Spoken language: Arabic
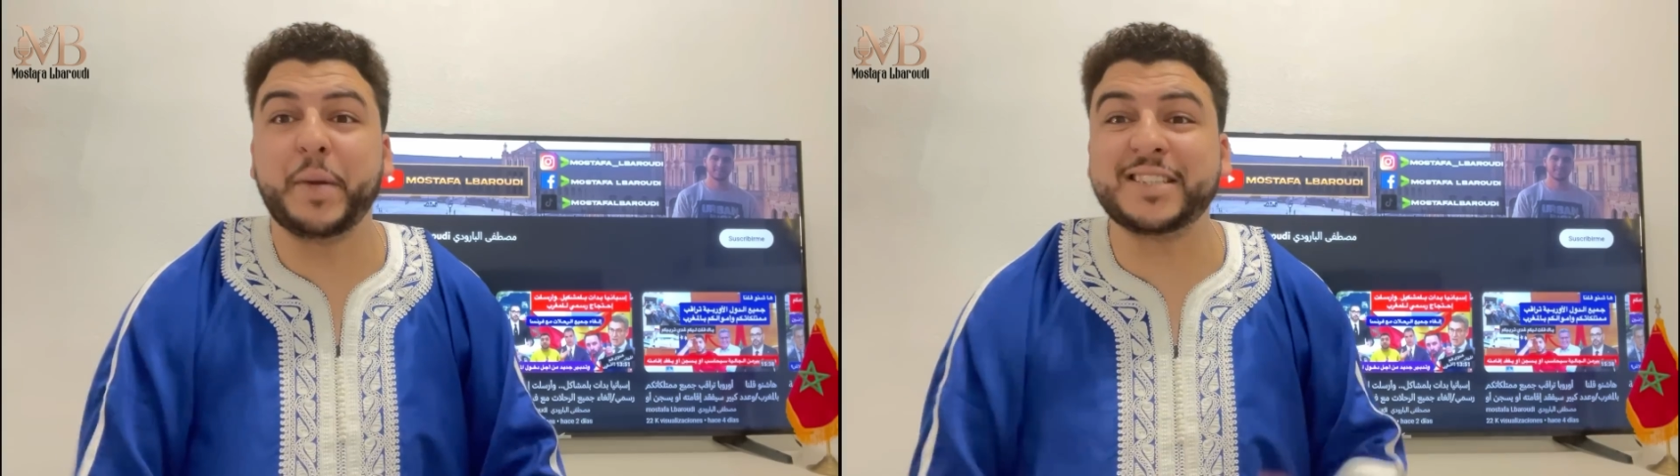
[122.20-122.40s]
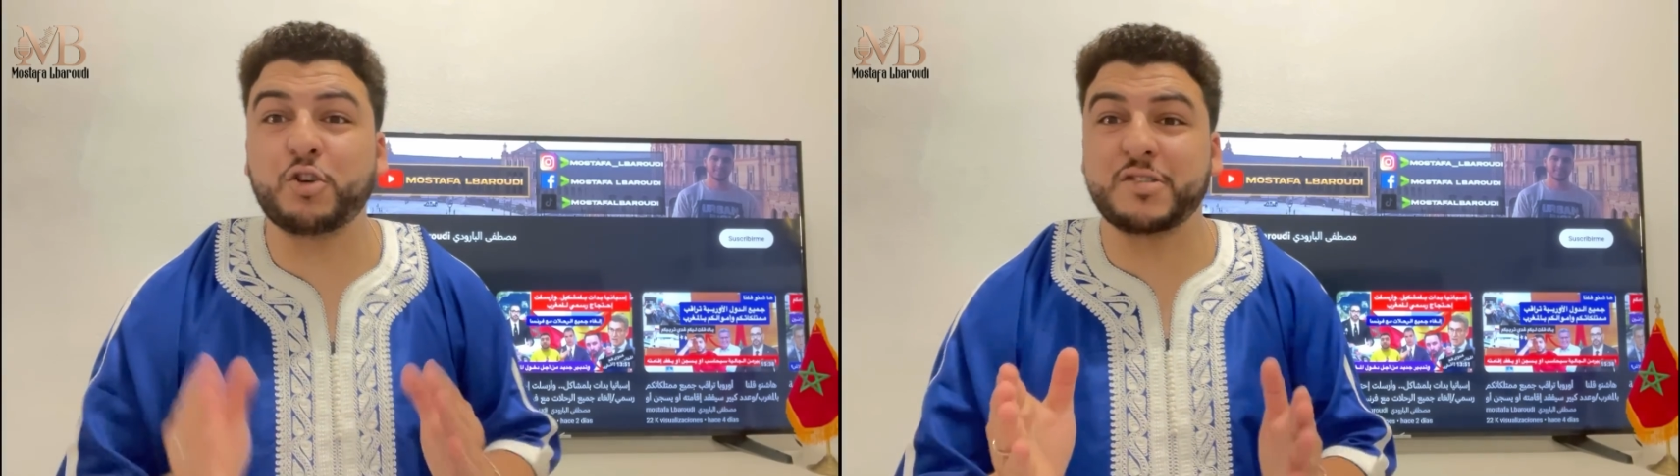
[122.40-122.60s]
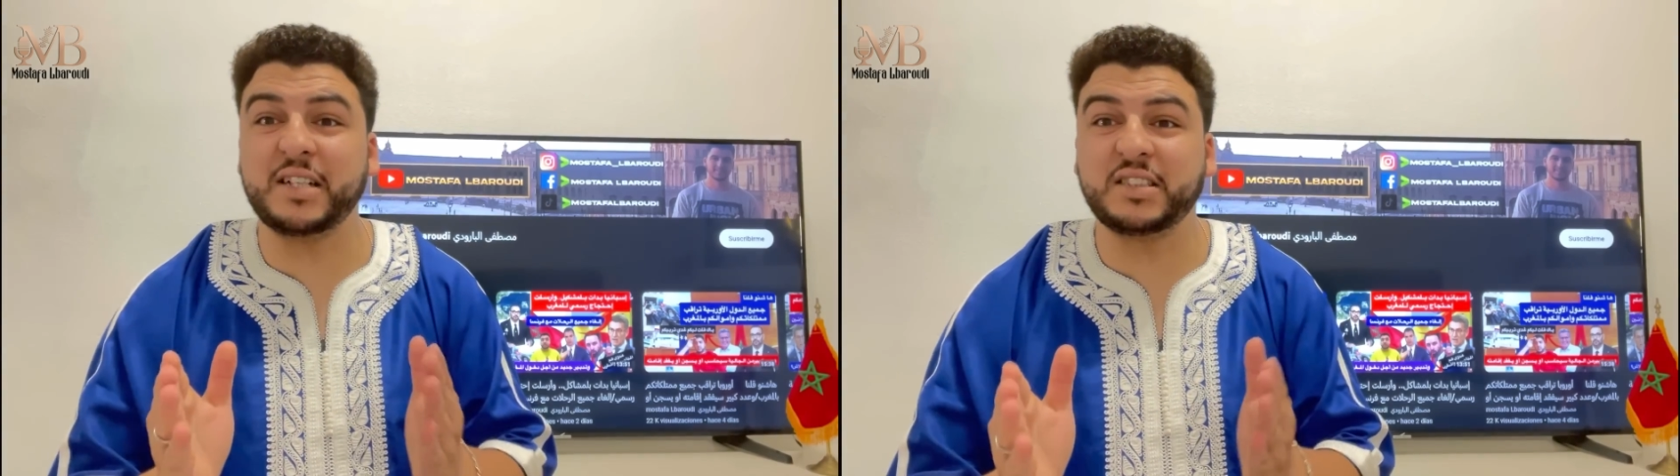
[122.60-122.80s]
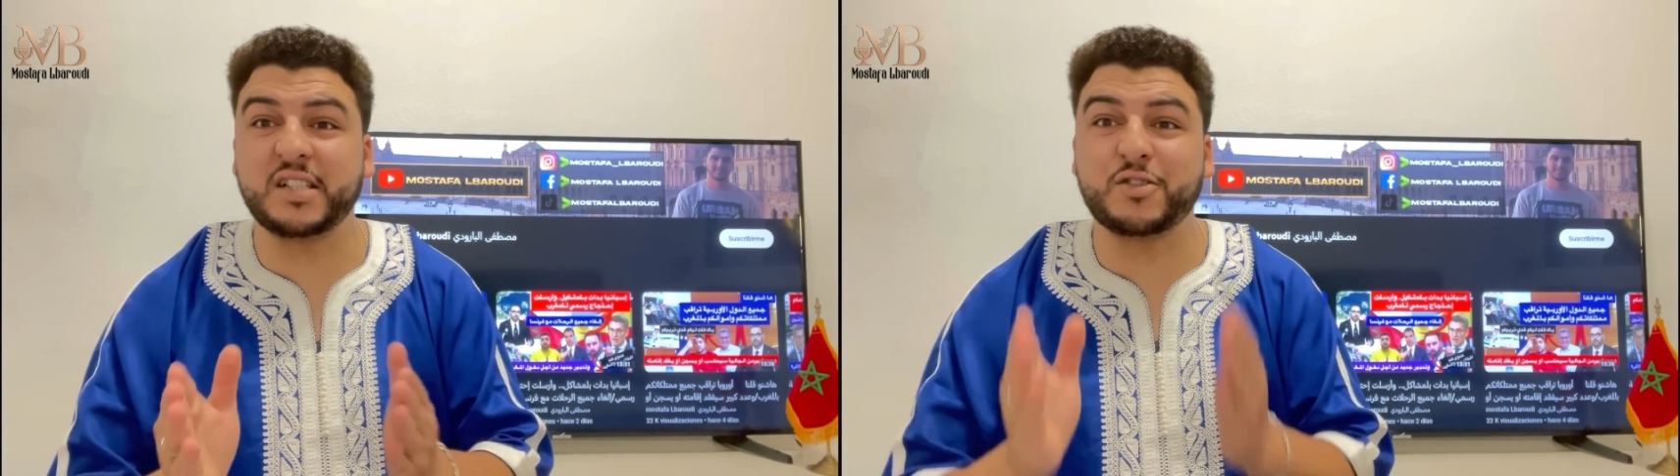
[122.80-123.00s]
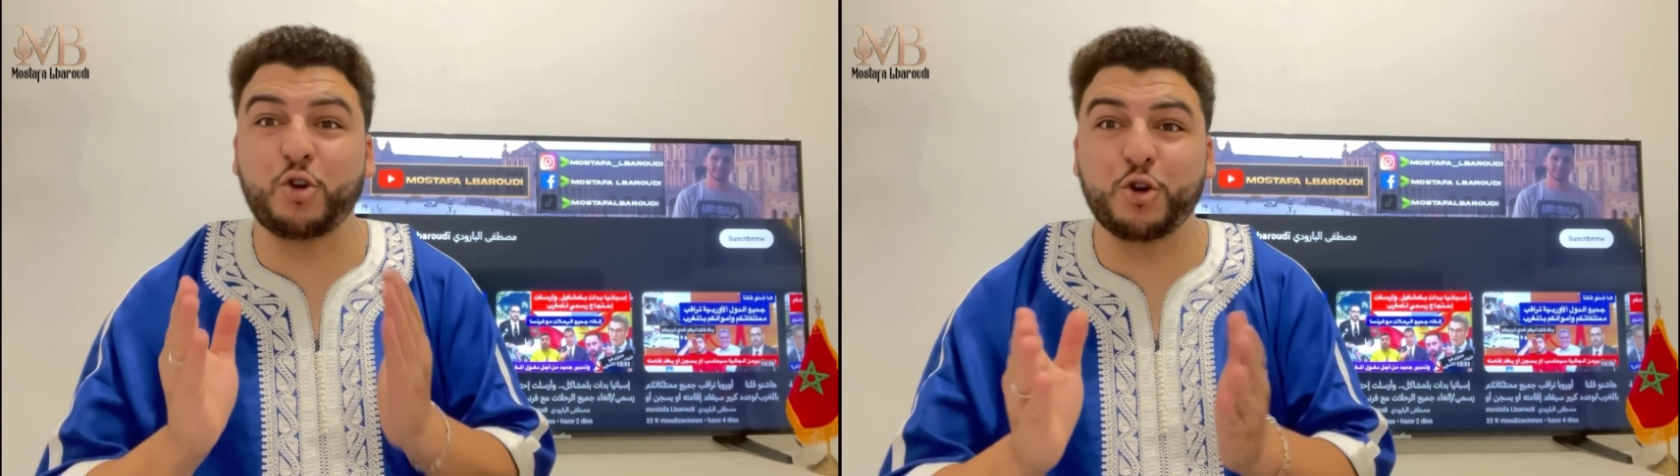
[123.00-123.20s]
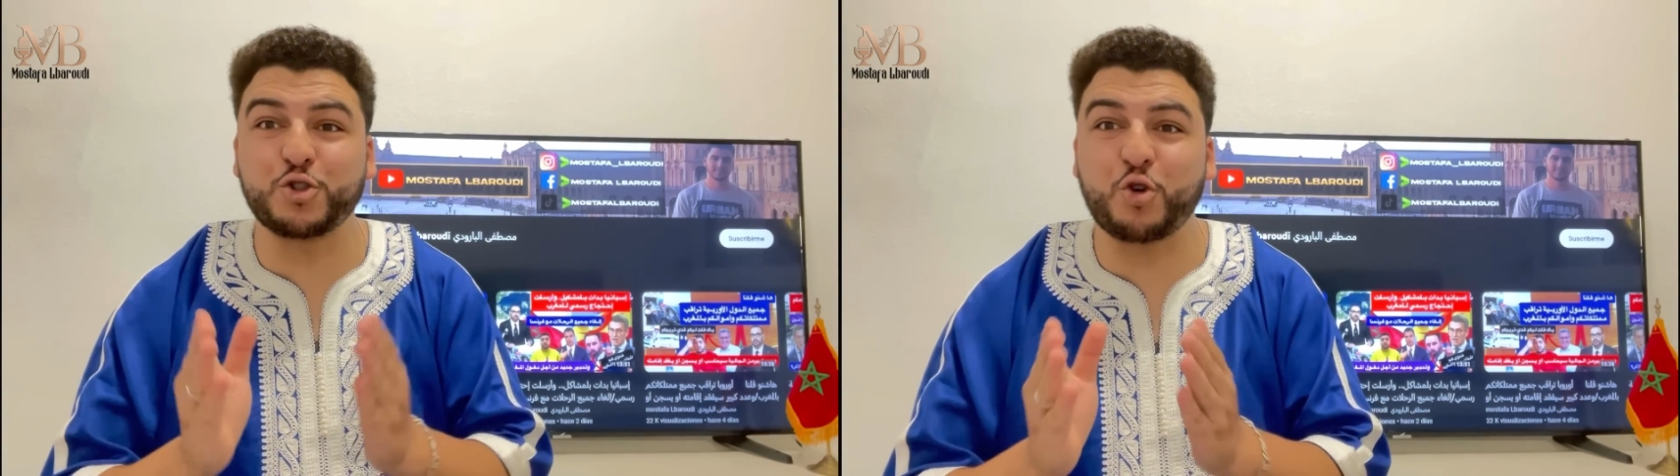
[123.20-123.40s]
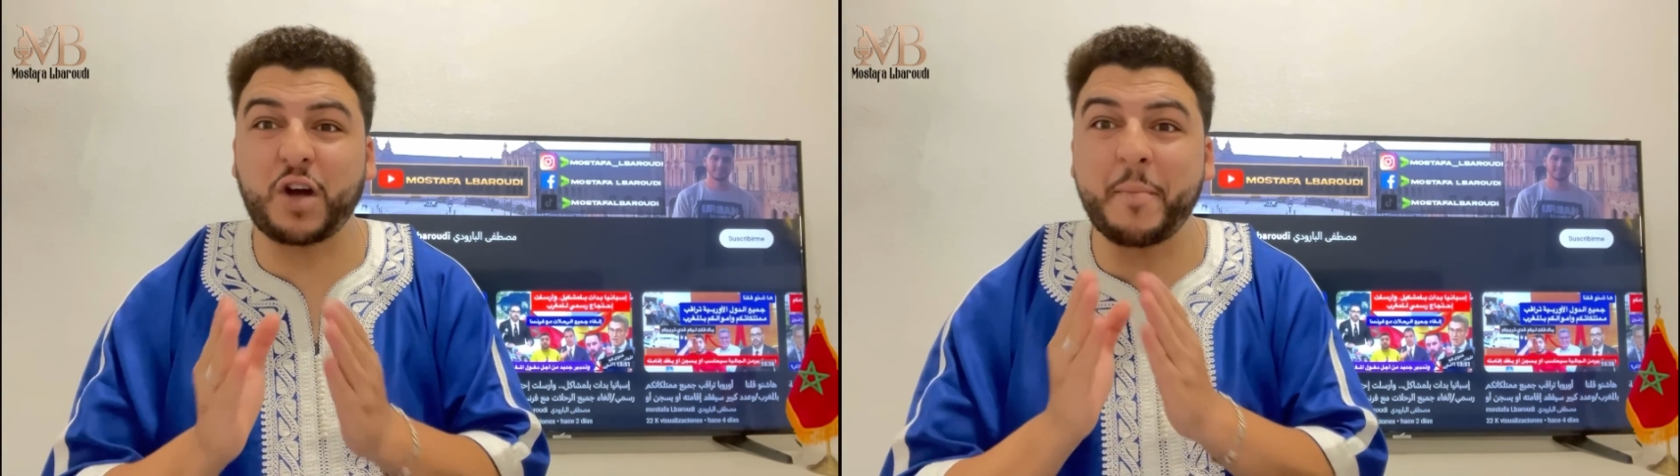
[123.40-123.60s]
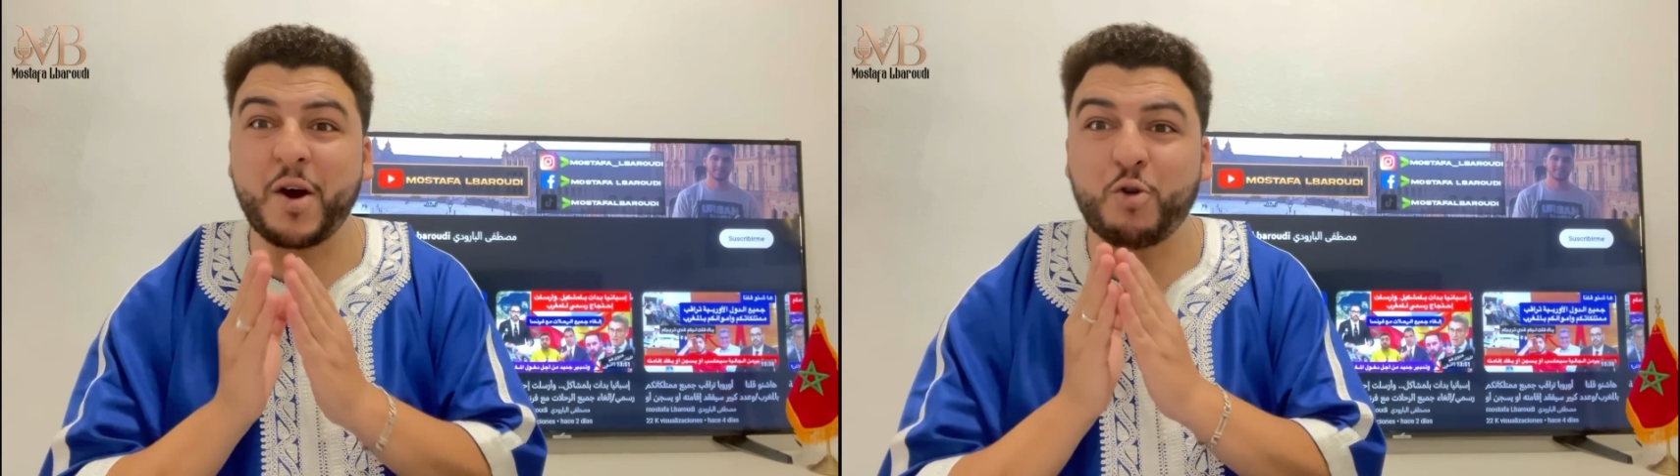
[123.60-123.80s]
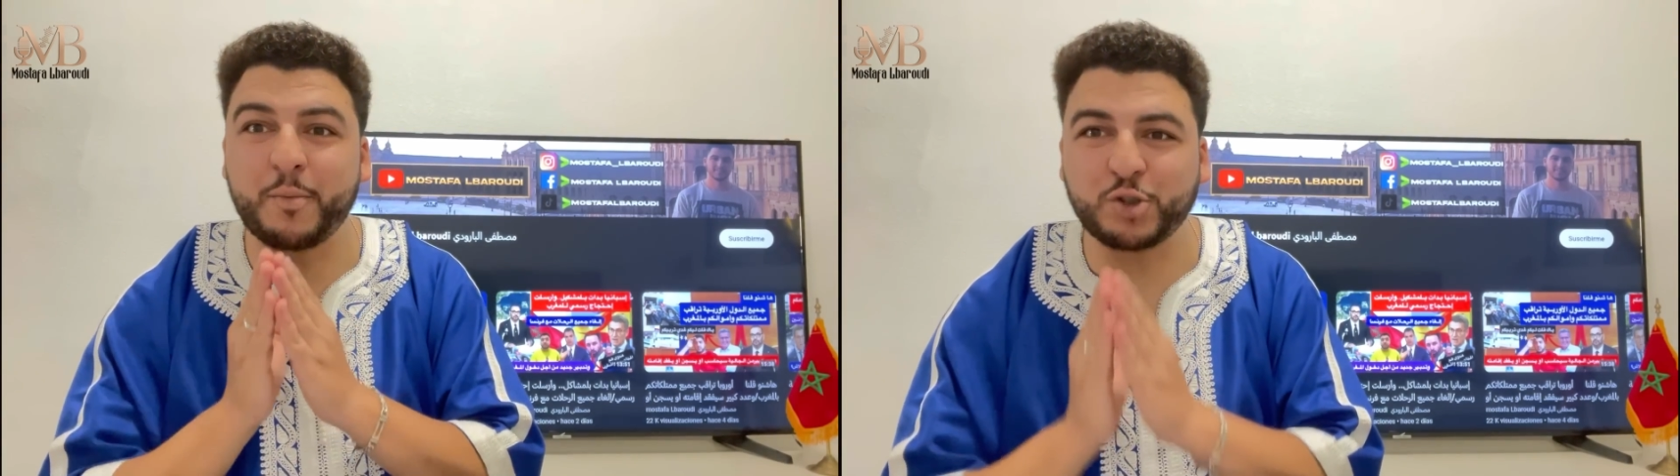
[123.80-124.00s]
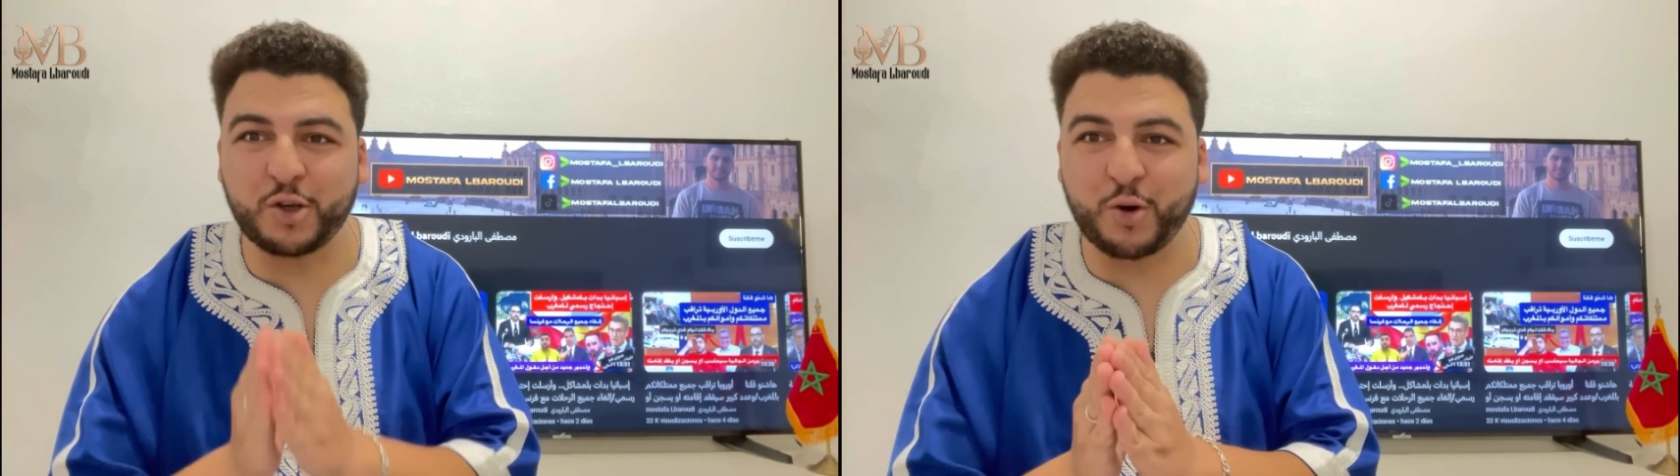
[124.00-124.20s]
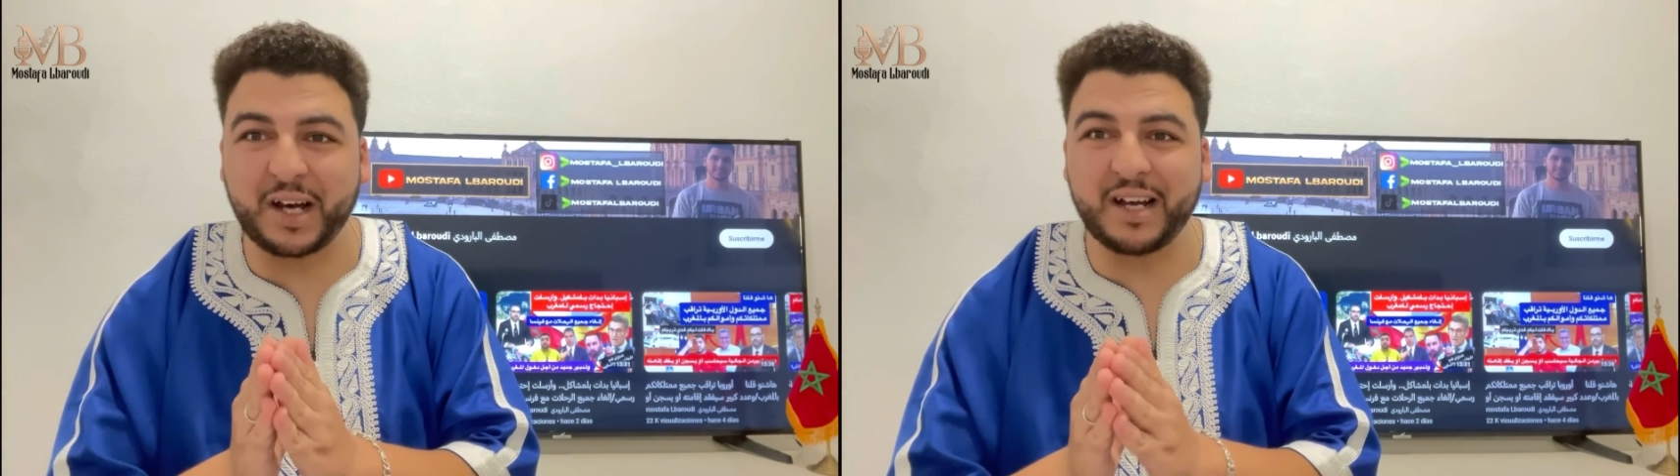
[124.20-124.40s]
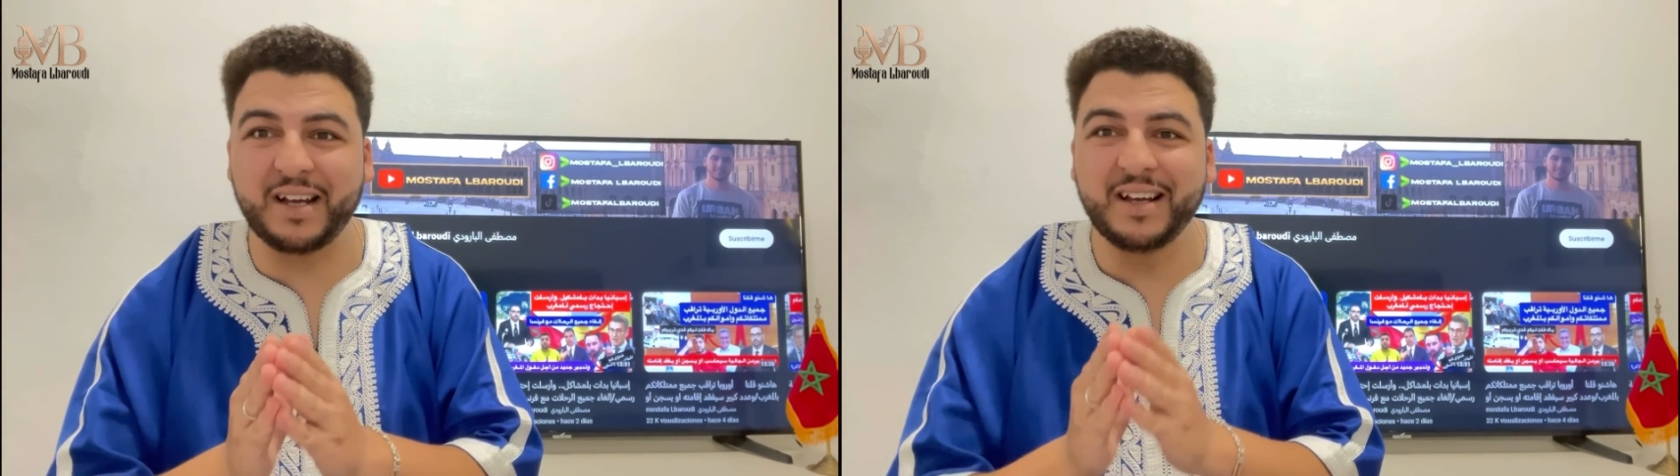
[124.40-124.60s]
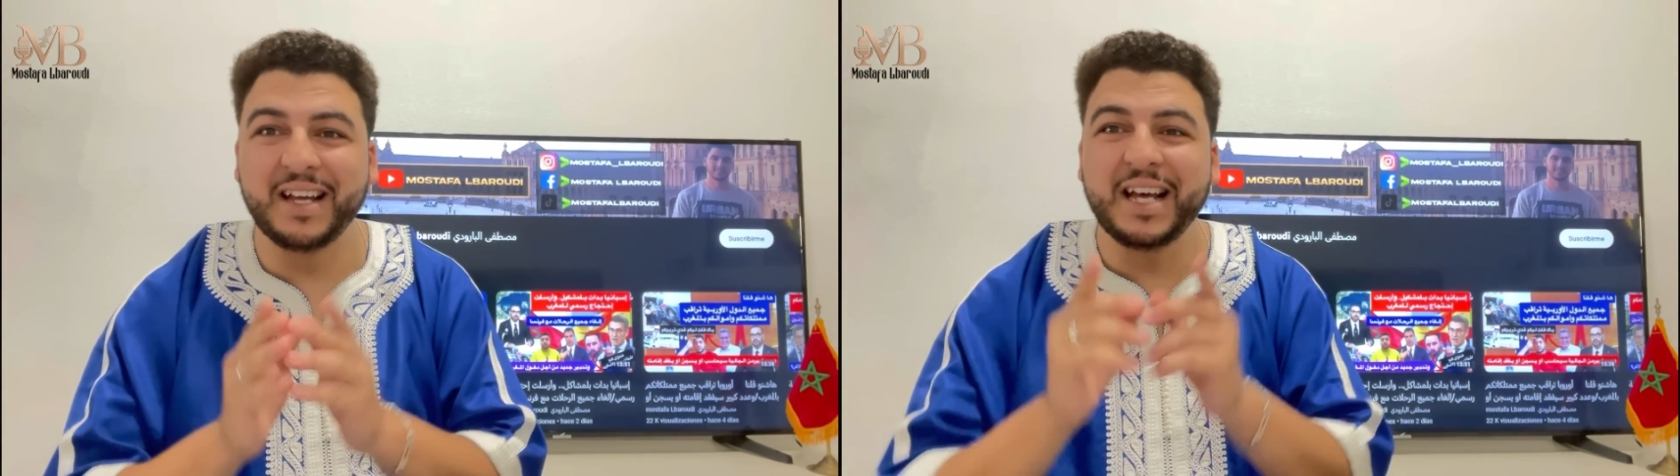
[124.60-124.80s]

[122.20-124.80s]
بيدرو سانشيز خرج كما هو متوقع